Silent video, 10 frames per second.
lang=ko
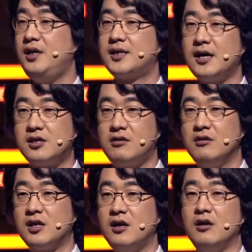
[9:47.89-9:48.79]
이 사실을
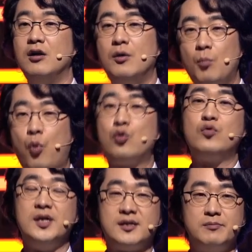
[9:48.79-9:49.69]
잘
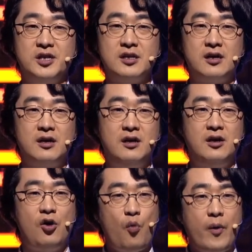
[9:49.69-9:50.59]
모르고 있습니다.
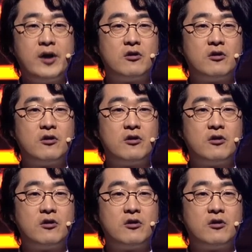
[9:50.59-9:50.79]
왜